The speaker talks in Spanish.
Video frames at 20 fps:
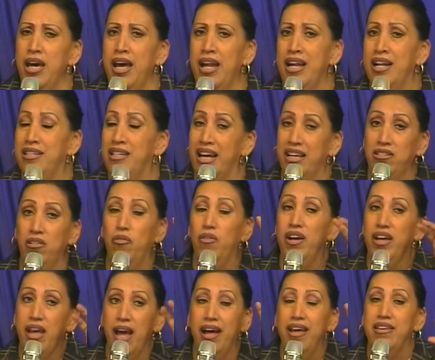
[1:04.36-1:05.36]
En el, eso
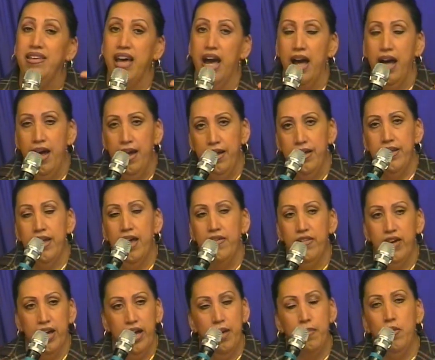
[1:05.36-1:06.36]
fue ya, ya, ya
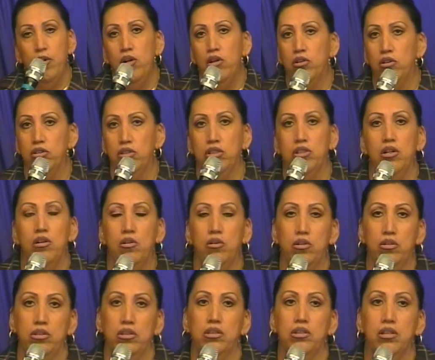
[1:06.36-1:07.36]
checamos los,
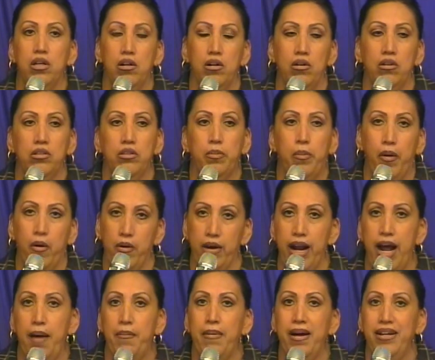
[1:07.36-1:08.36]
los, los
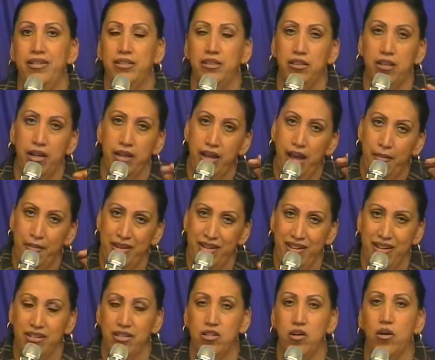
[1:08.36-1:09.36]
programas. Ya me
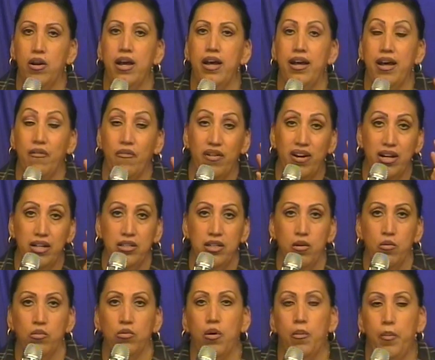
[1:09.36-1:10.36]
cercioré que fue en el
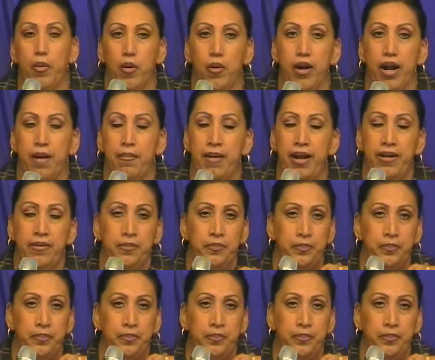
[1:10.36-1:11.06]
segundo programa